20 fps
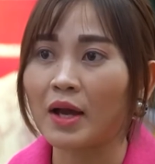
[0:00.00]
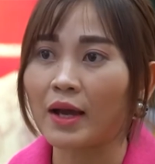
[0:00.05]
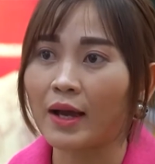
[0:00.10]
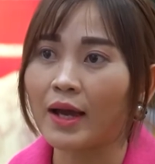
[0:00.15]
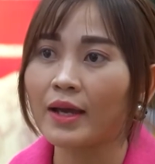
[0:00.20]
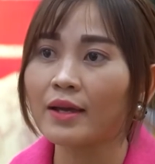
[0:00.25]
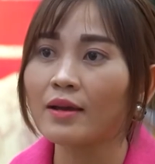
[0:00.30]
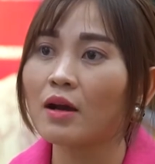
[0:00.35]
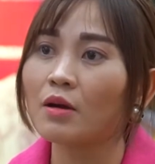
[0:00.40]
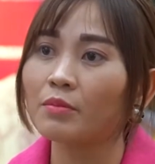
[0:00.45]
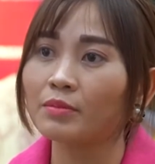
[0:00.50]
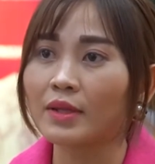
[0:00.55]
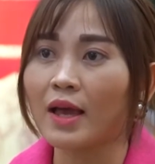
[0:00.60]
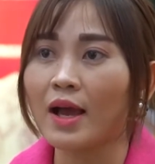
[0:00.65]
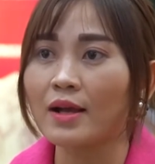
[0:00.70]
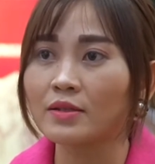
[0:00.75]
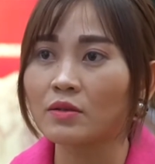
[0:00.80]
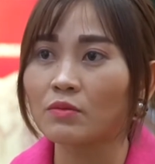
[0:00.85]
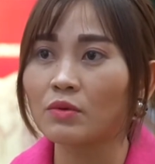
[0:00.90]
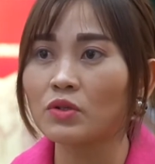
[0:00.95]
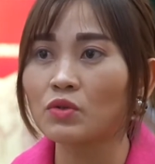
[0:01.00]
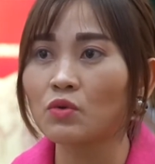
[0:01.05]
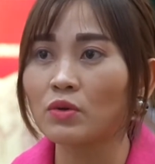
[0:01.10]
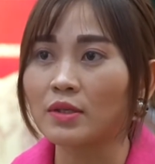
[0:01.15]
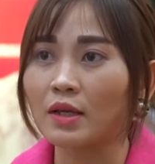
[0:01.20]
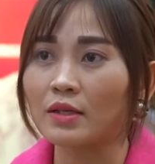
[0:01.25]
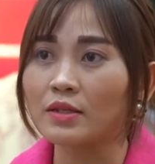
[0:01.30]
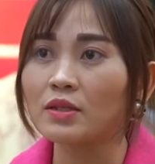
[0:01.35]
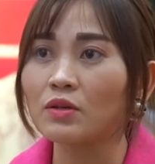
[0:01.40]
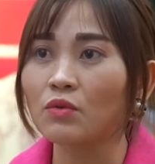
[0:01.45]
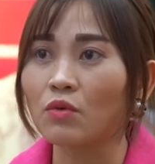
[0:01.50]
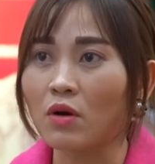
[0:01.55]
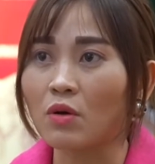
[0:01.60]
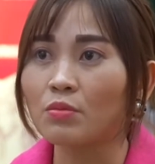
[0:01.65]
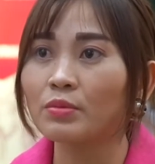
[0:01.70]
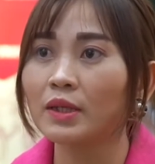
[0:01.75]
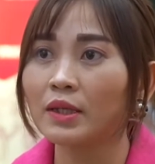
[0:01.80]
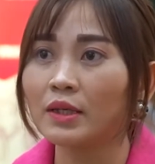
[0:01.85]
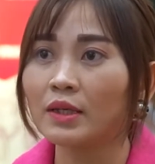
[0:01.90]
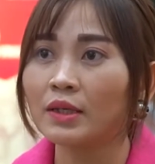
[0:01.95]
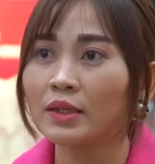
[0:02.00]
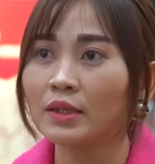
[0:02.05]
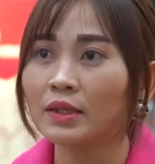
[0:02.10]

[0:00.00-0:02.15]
bằng cách hợp tác trong cái chuỗi giá trị của công ty.